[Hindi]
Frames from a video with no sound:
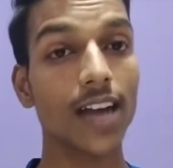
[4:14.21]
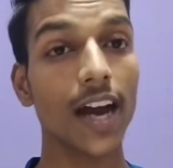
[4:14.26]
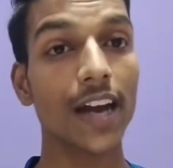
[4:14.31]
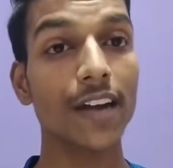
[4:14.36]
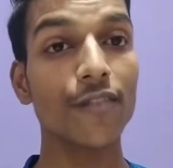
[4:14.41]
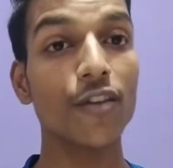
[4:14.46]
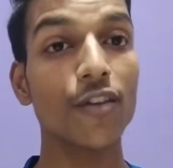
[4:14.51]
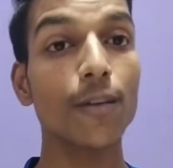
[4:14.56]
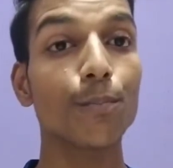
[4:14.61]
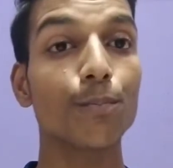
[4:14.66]

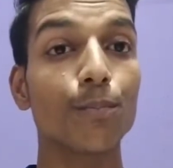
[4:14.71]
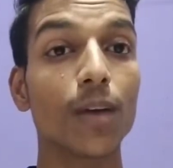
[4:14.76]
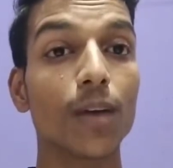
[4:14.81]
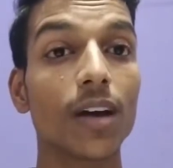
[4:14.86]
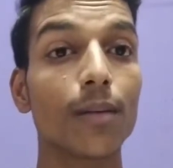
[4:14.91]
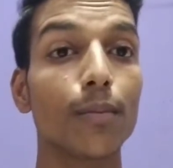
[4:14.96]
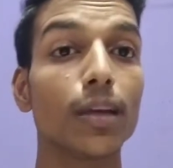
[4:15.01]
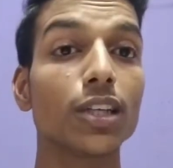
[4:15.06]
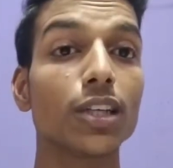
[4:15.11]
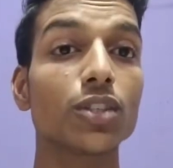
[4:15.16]
कारण वे
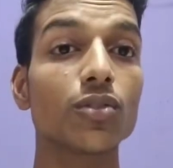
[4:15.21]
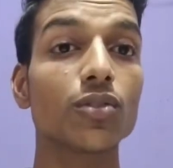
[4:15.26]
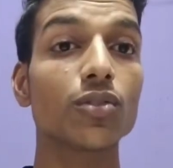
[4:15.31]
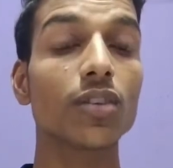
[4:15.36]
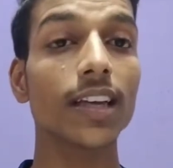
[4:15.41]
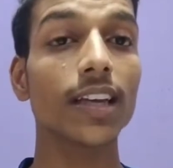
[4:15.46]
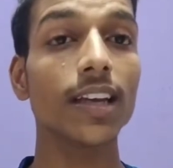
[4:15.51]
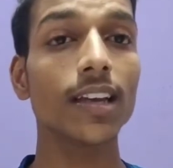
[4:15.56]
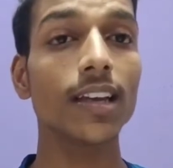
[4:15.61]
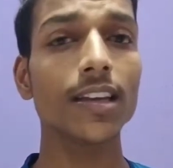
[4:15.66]
परमेश्वर
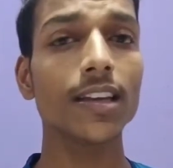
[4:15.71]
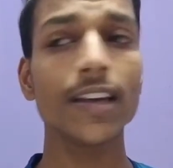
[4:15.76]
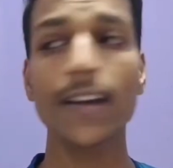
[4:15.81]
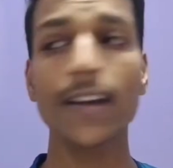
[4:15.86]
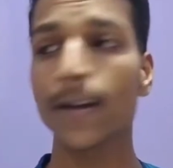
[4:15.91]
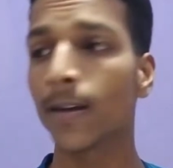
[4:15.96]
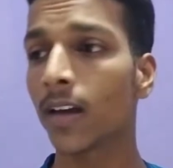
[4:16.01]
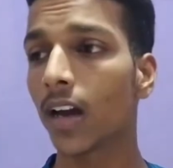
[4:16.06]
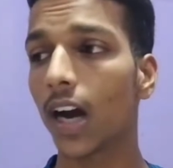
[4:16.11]
के लिए